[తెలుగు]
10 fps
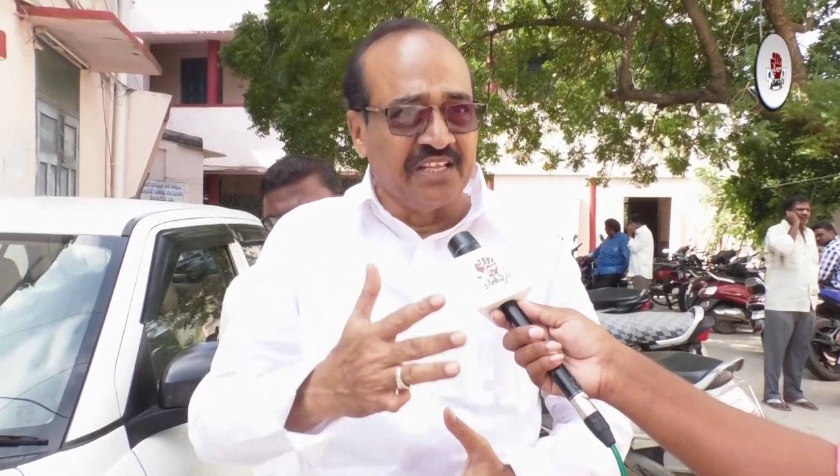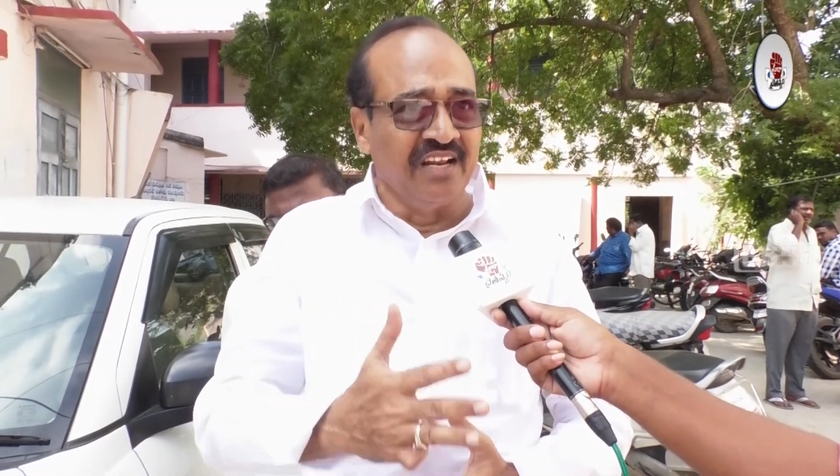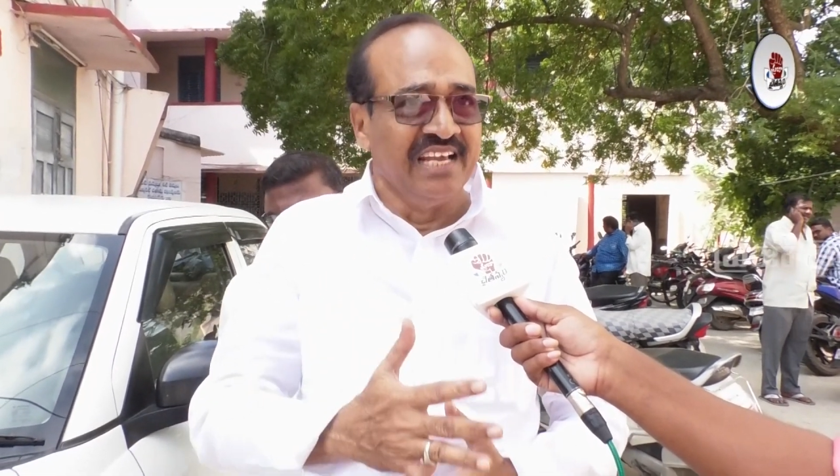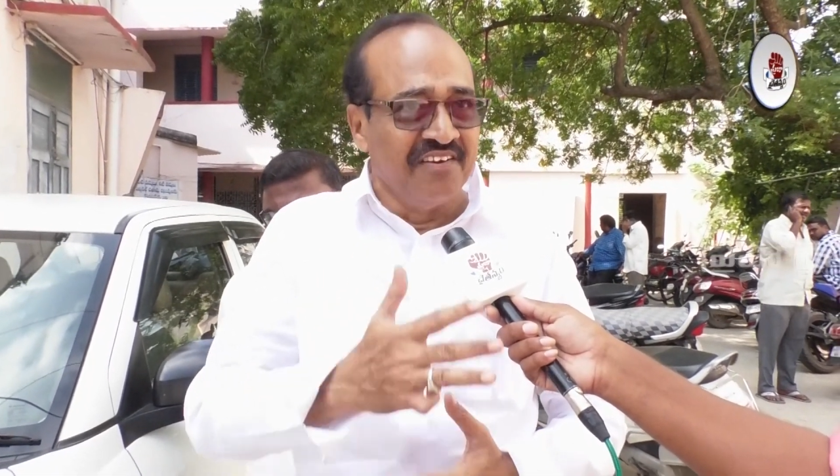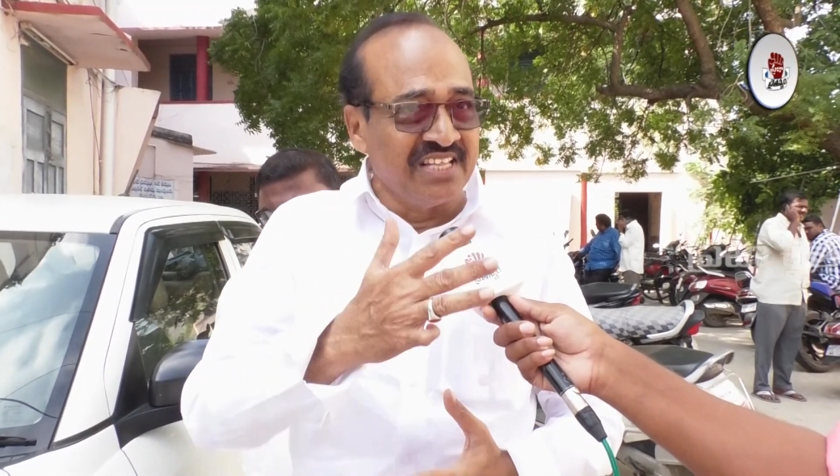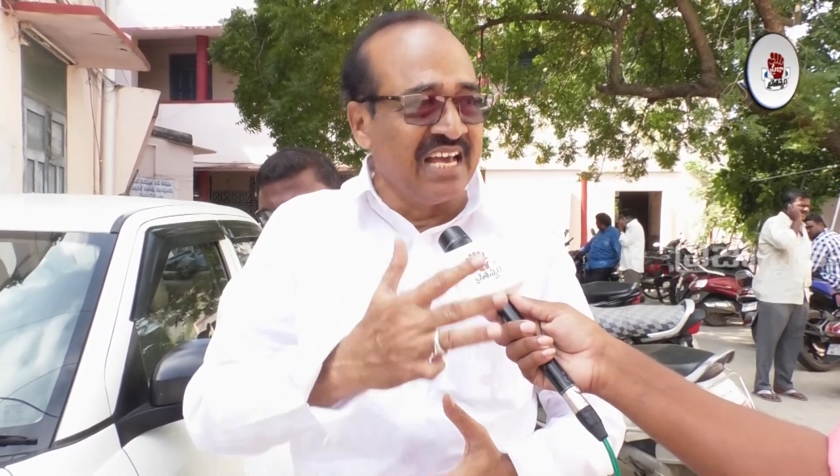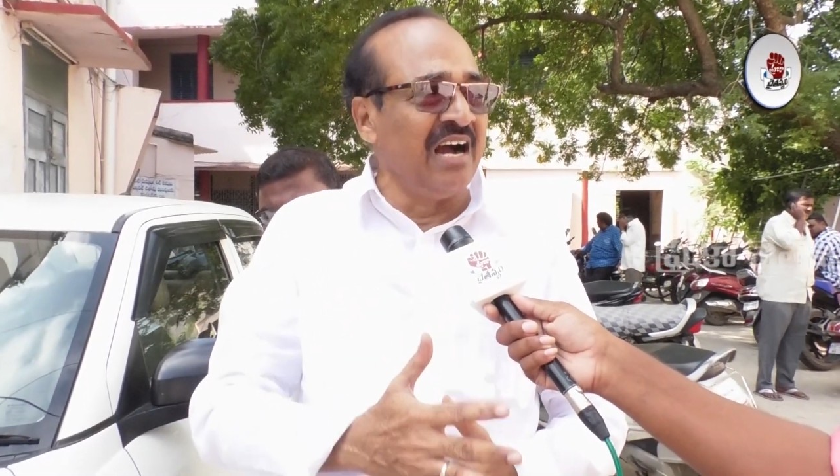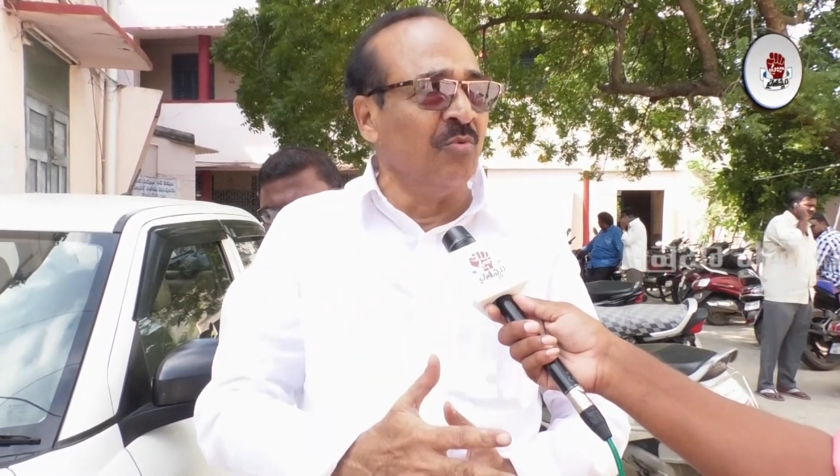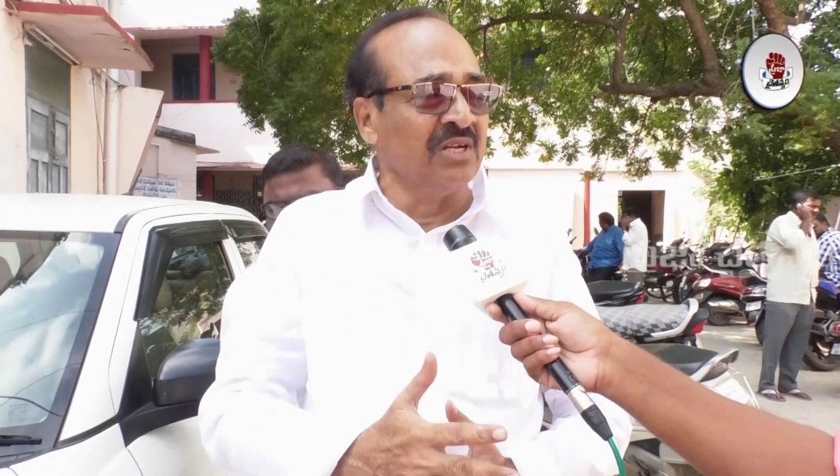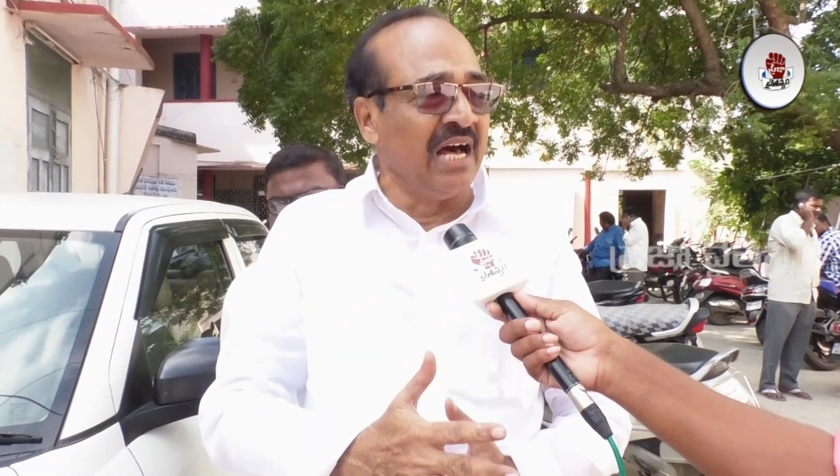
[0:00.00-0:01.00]
ప్రజలు ఏ
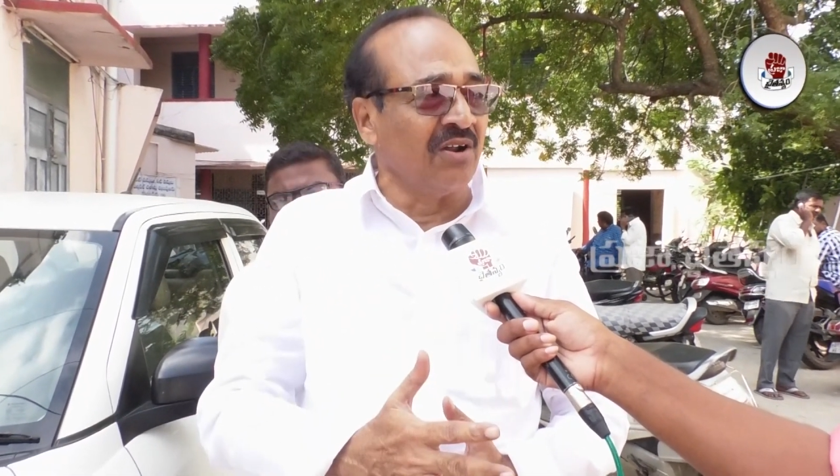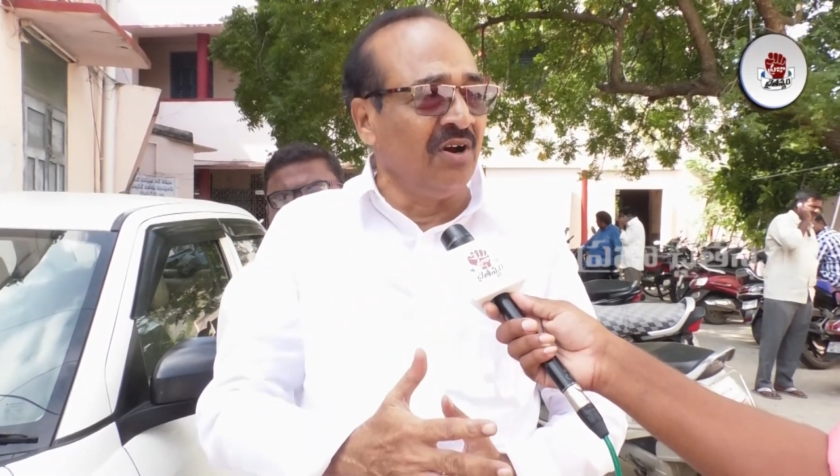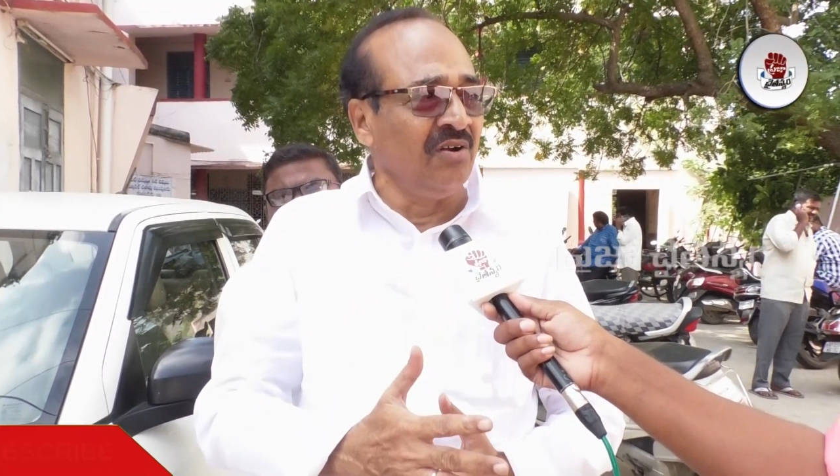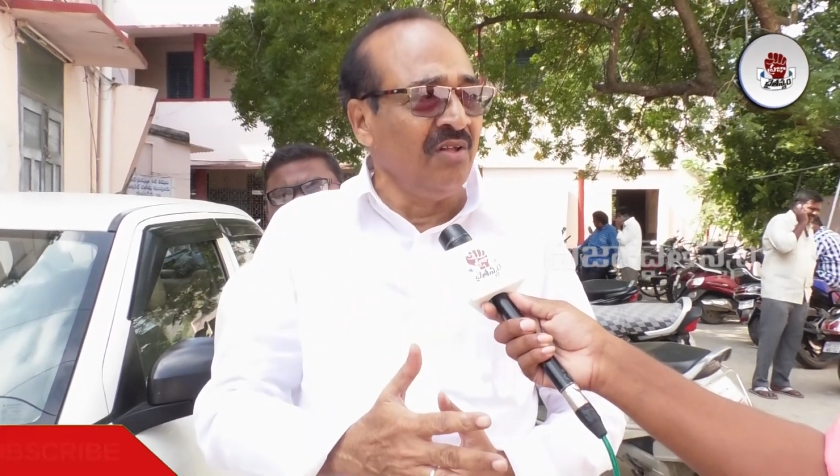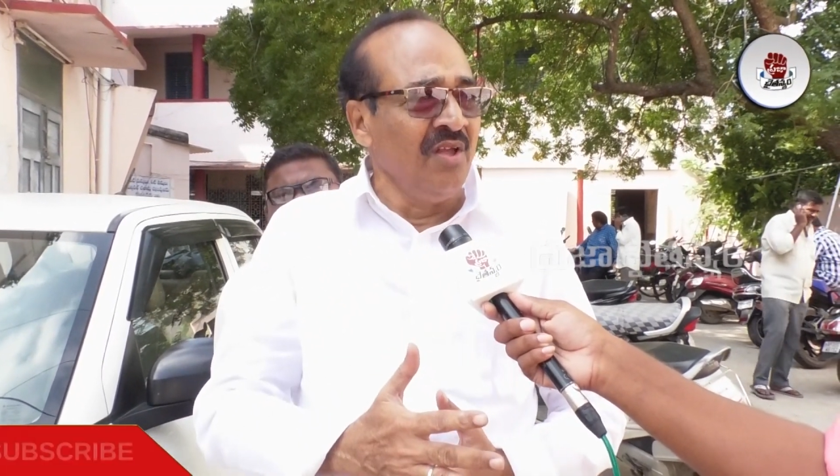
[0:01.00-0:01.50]
విధంగా ఉన్నారో